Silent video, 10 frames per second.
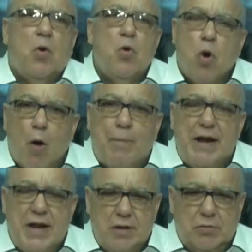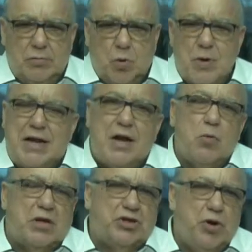Un opening, una
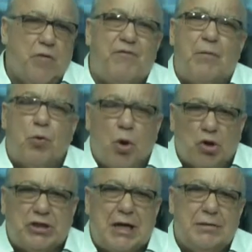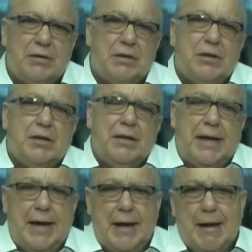inauguración fabulosa.
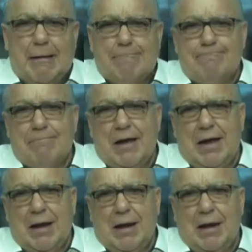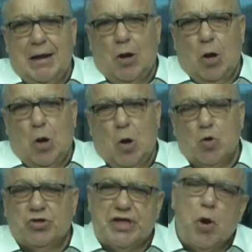Eh, el
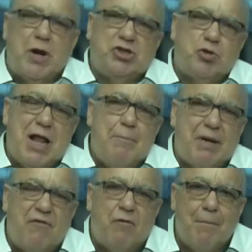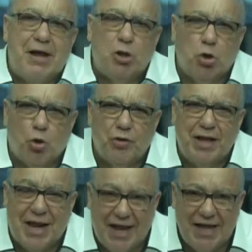Consejo Nacional para el Fomento
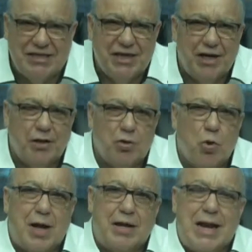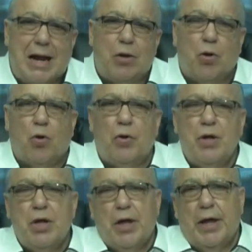de la Leche, don Arnaldo
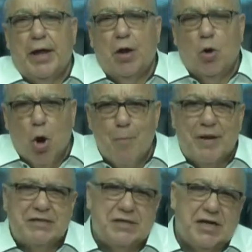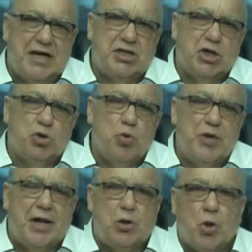eh, Gómez, que es su
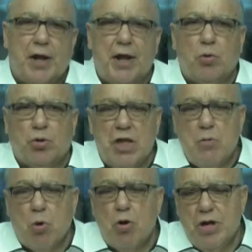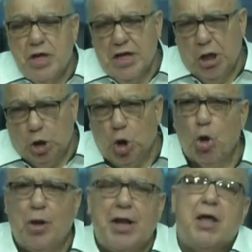director ejecutivo, y
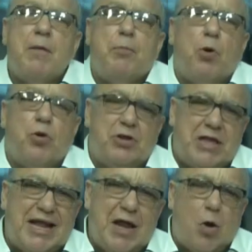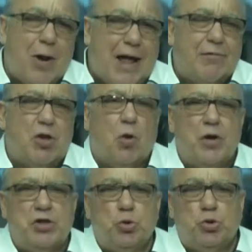todo el equipo técnico
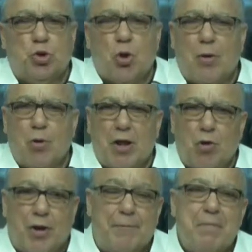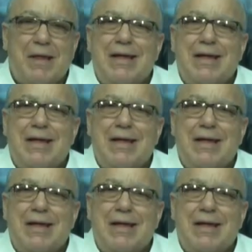lácteo y sus colaboradores